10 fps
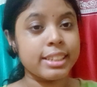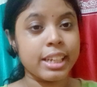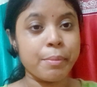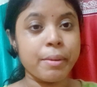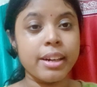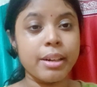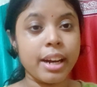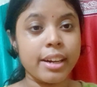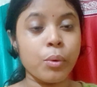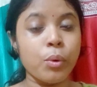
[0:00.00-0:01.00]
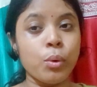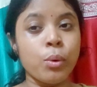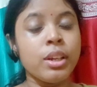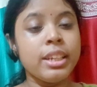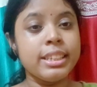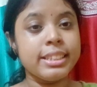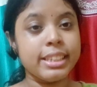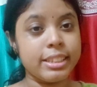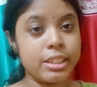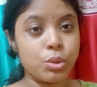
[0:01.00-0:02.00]
সাকিব খান টাটা করলো
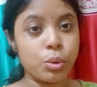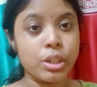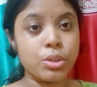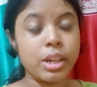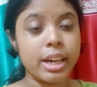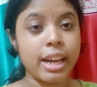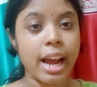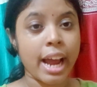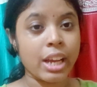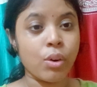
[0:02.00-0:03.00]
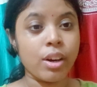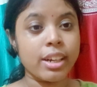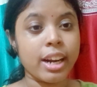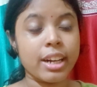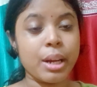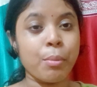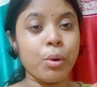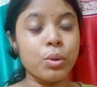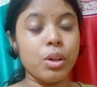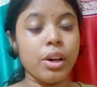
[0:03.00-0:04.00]
সেই যে চোখে চোখে একটা আই কন্ট্যাক্ট এবং
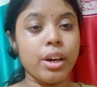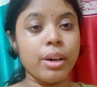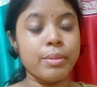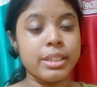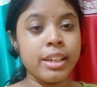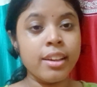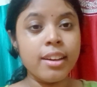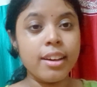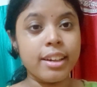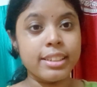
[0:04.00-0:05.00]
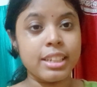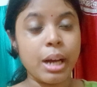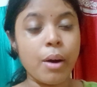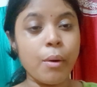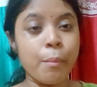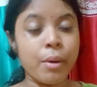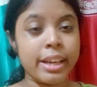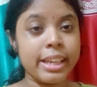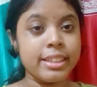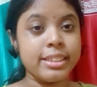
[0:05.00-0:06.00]
যে ইতিকা
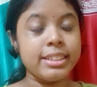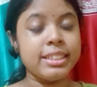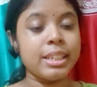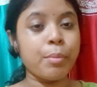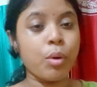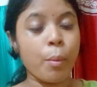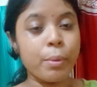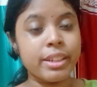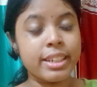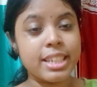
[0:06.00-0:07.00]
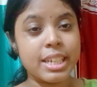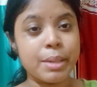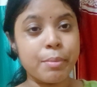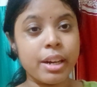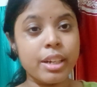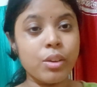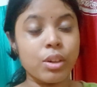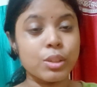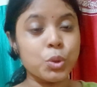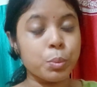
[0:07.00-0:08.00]
কেঁদে দিচ্ছে এবং অপরদিকে সাকিব খানের
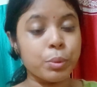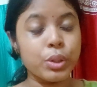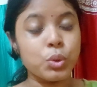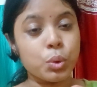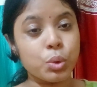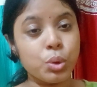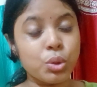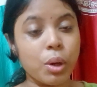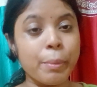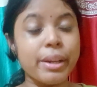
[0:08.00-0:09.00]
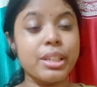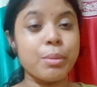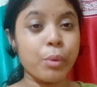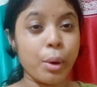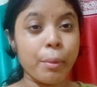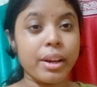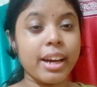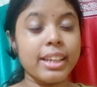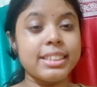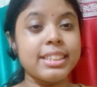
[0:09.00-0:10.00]
অর্থাৎ সুমনের চোখ দিয়েও জল বেরিয়েছে মনে মনে
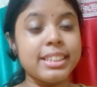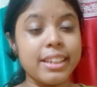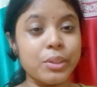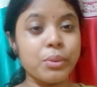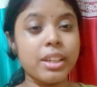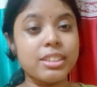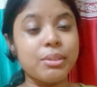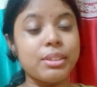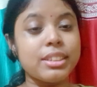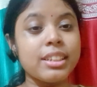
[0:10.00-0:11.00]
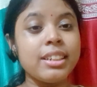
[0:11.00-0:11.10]
কাছে ছেড়ে চলে আসতে হচ্ছে